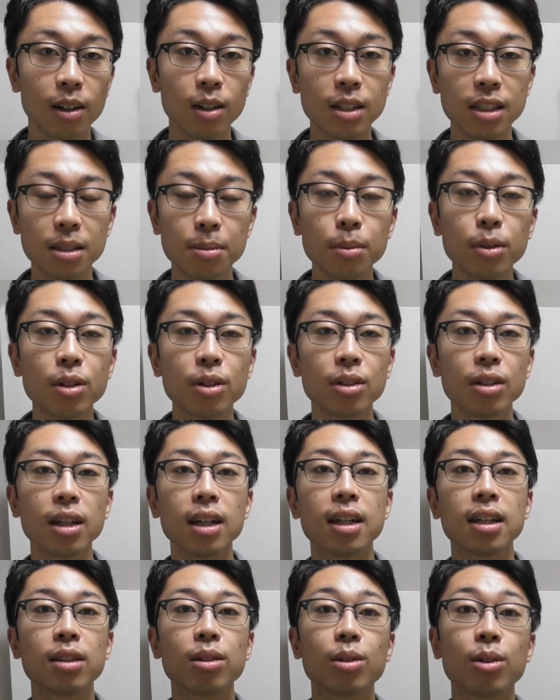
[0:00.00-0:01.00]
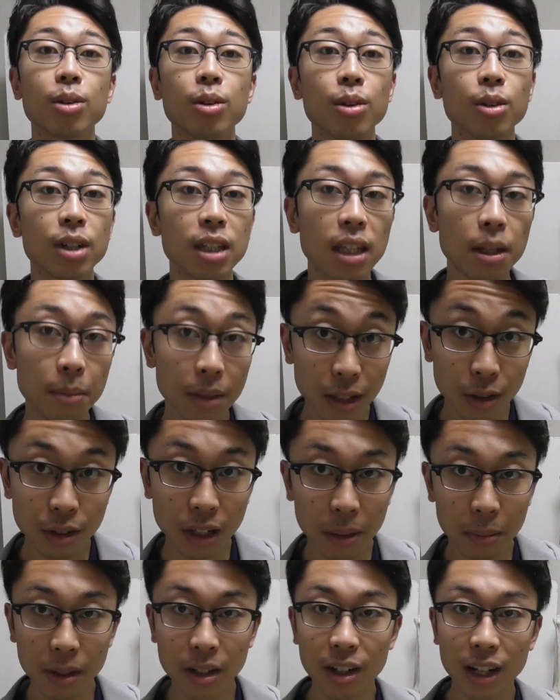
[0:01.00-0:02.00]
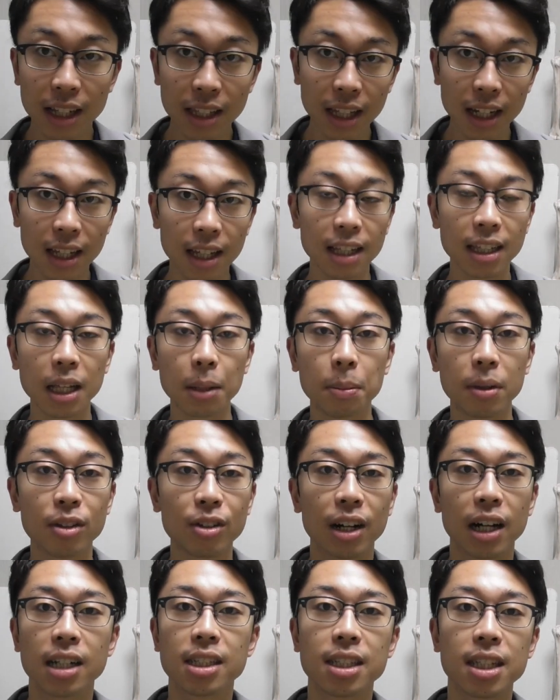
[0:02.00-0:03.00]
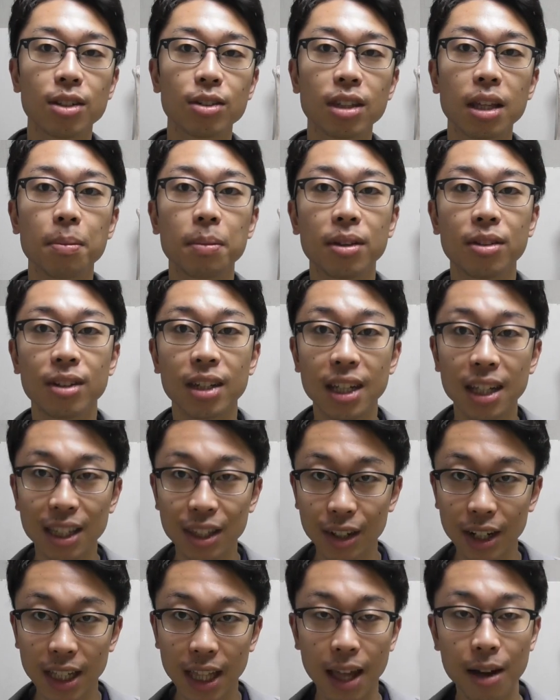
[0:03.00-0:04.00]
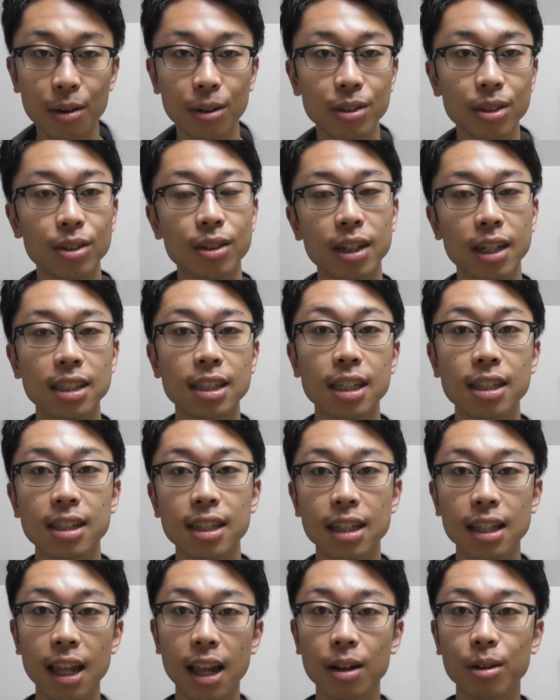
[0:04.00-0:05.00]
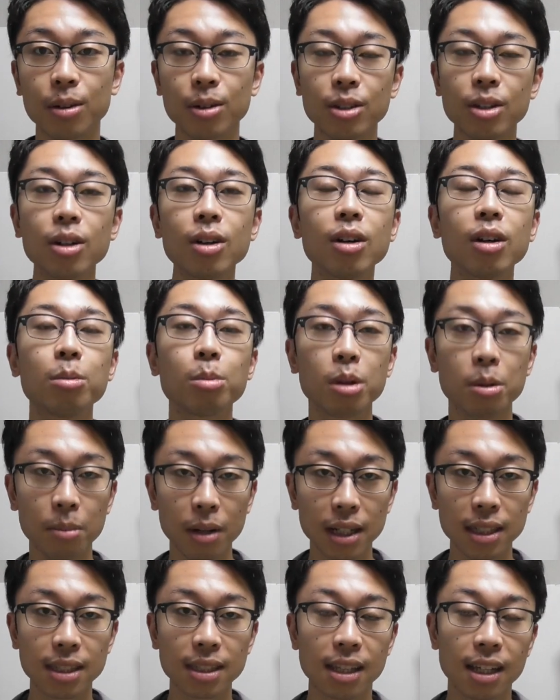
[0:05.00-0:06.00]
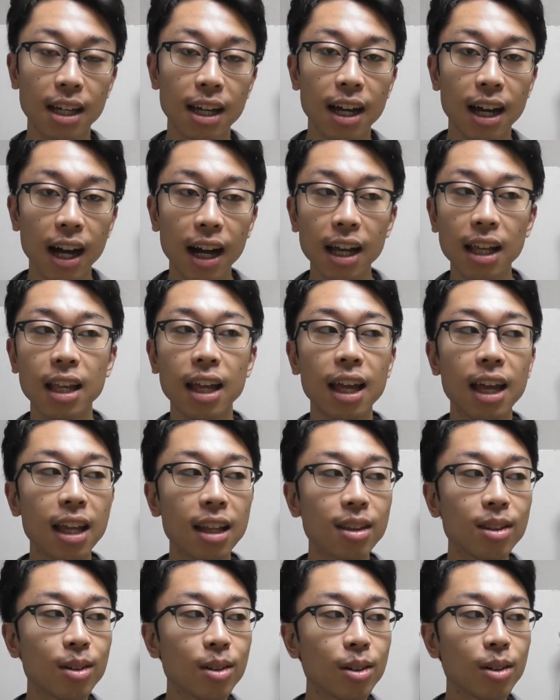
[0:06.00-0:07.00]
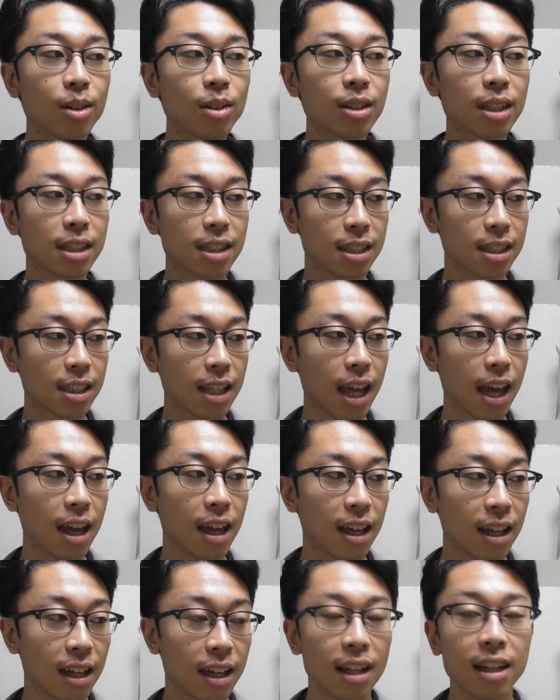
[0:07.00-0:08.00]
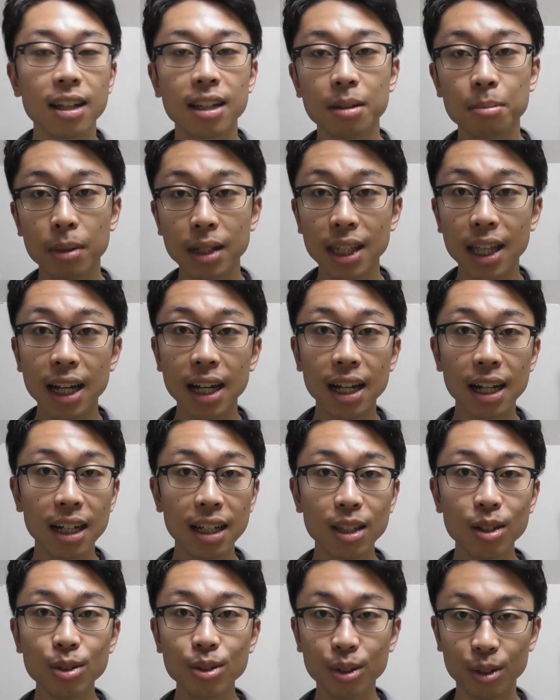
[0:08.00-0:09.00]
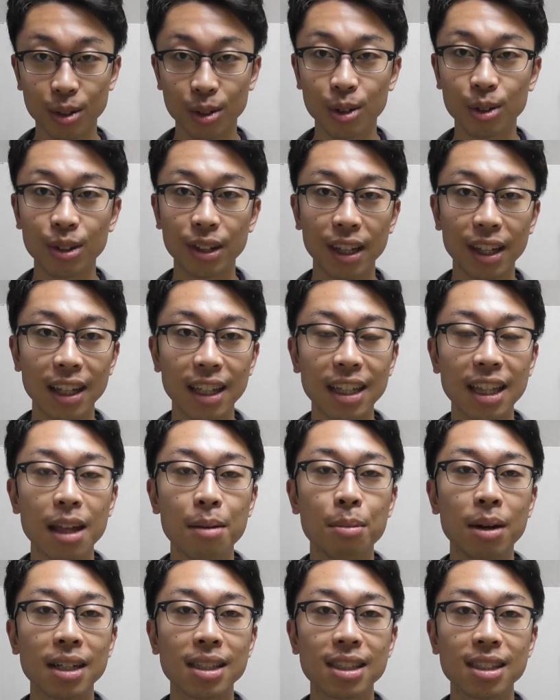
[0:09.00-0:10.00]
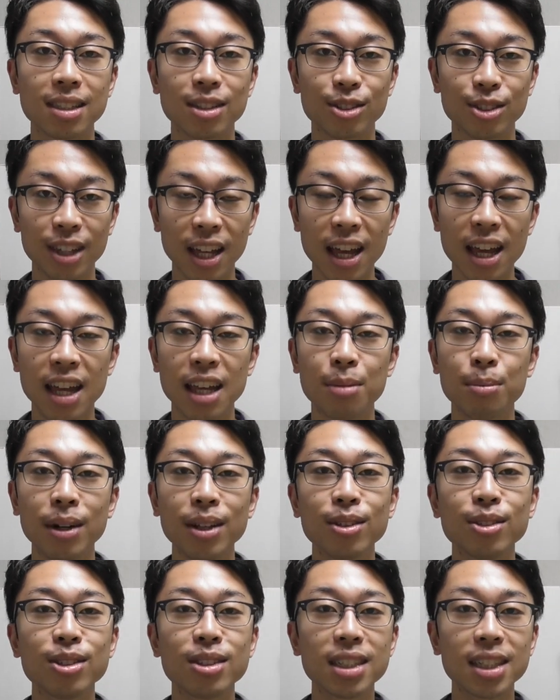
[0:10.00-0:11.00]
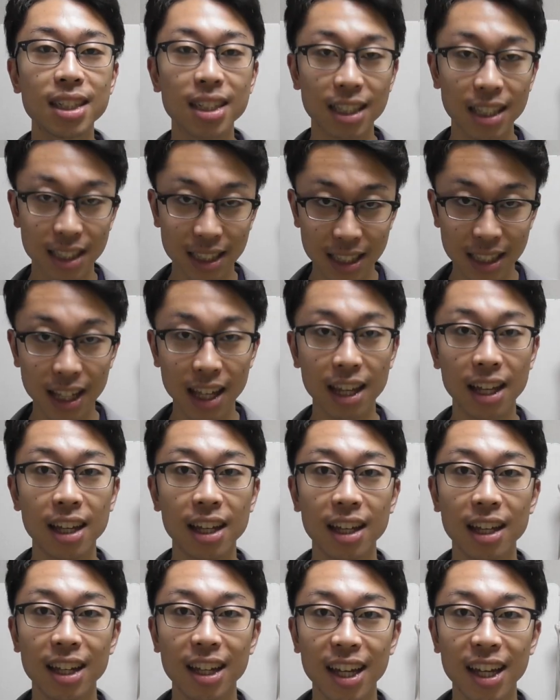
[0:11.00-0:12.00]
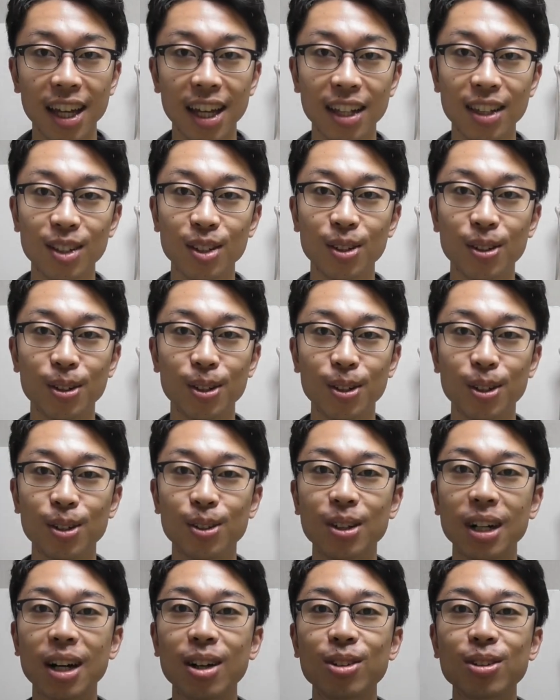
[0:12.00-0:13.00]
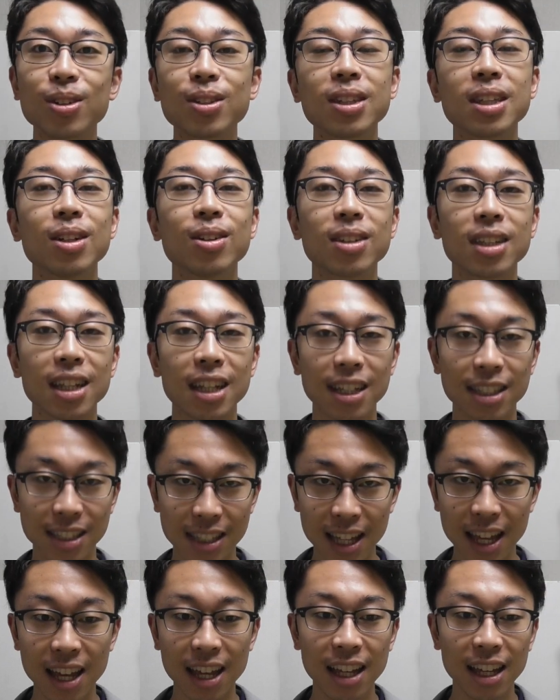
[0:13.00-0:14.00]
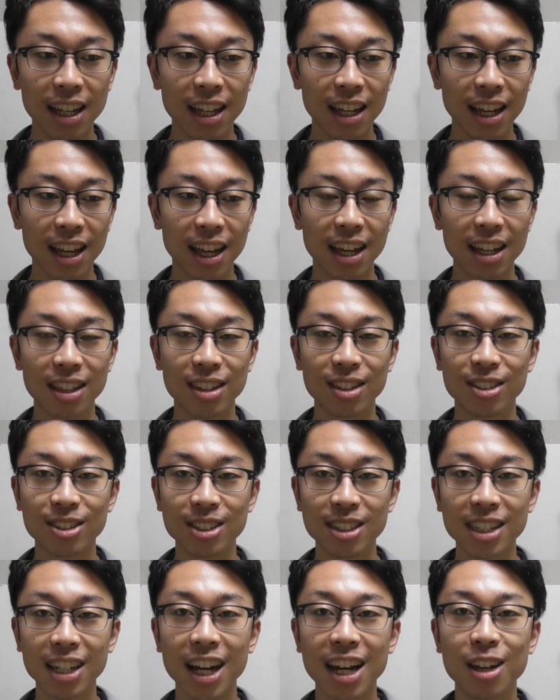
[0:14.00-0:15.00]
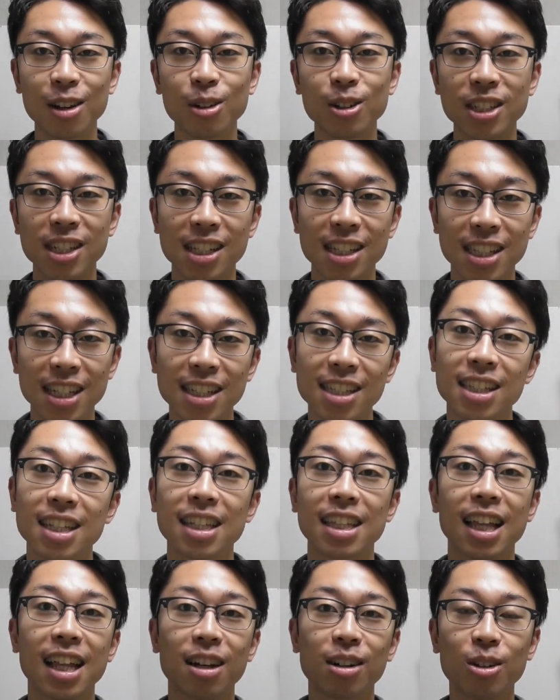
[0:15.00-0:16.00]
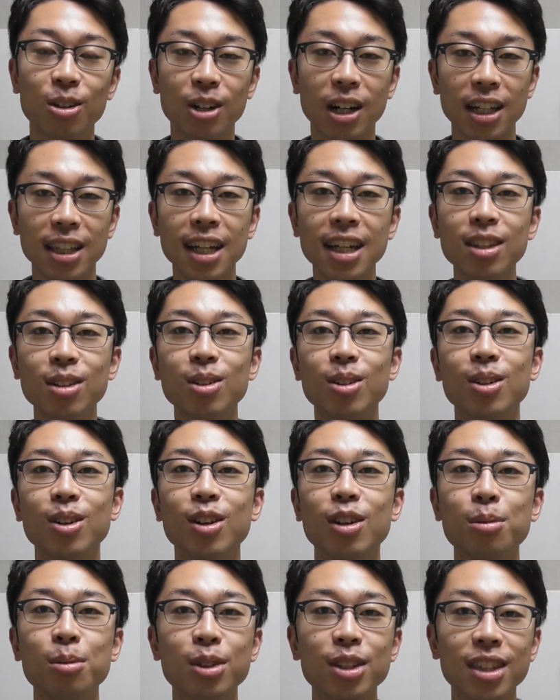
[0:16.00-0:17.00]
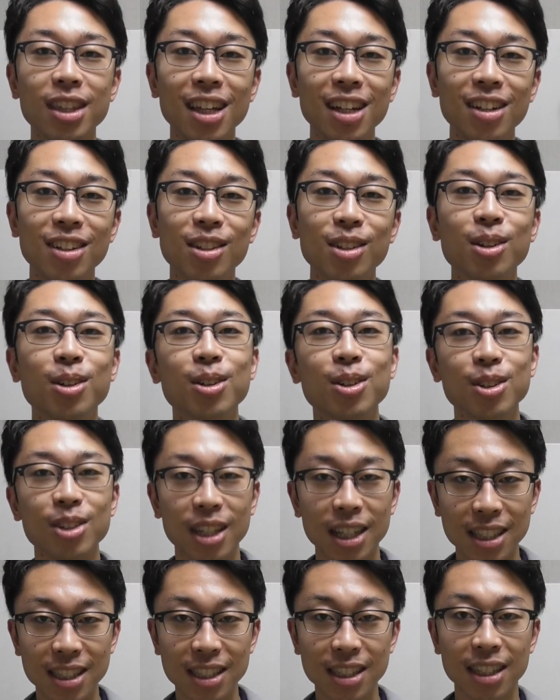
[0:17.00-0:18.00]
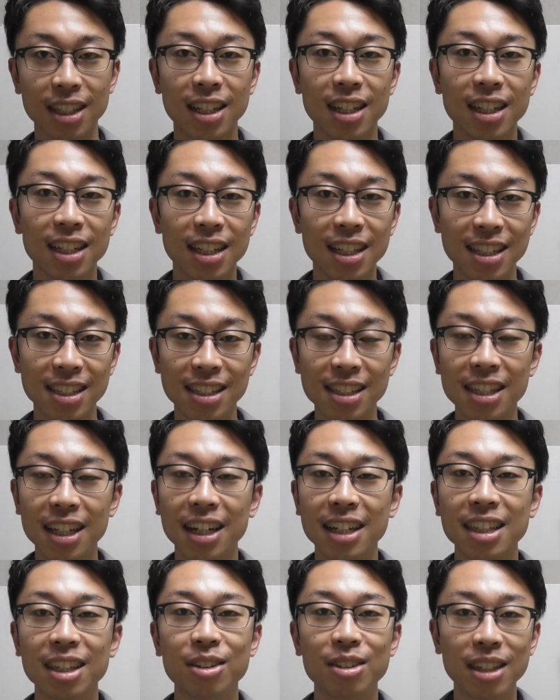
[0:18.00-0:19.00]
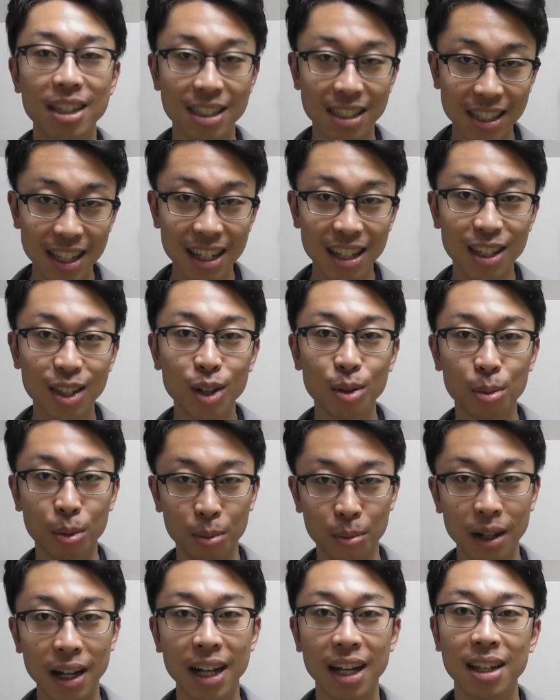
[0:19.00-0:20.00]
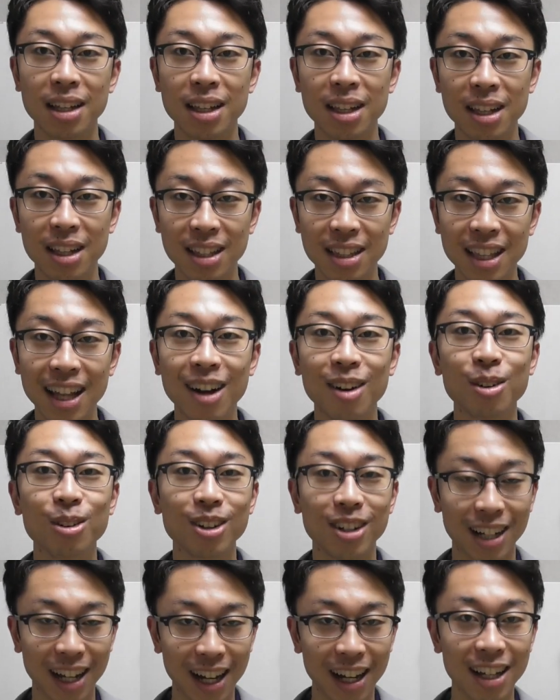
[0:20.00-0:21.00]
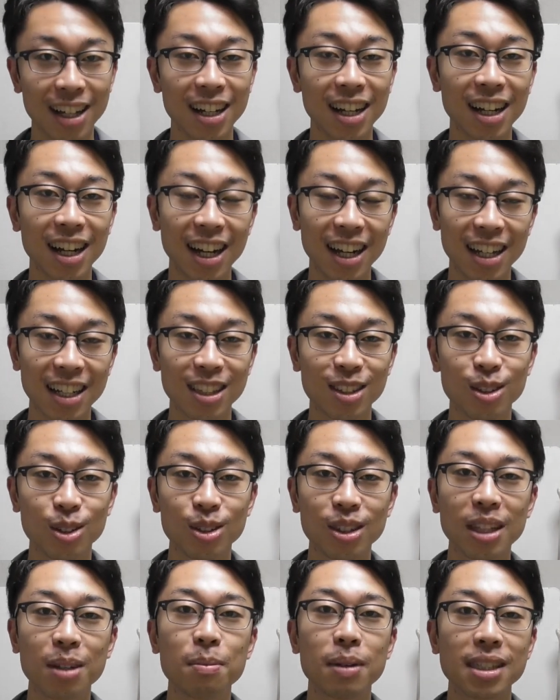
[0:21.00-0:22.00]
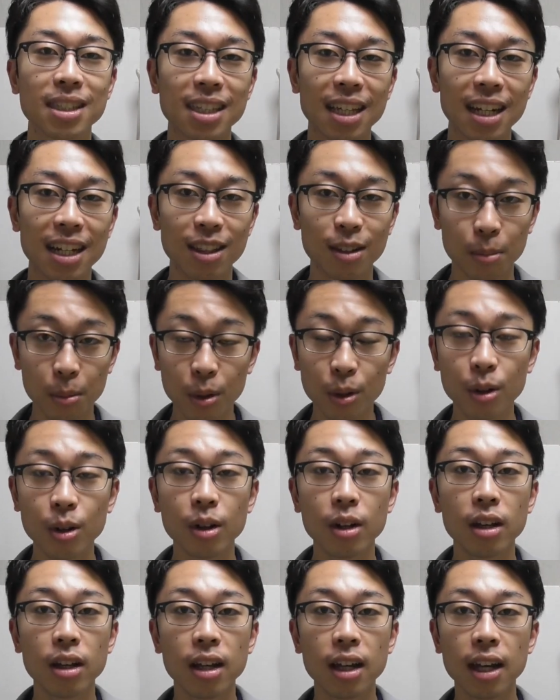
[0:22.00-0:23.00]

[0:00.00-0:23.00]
本日も、えーと、痛みでお悩みのあなたに痛みの改善のためのヒントアイデアをお届けさせていただこうと思いますはいえーとですねまた京都の方に来てますので今のうちにですねえーと動画を撮っておいてですねえーと、としっかり更新させていただこうかなと思っているところです気づいた方はですね今日もまあ何本か、はい、撮ってますけれども、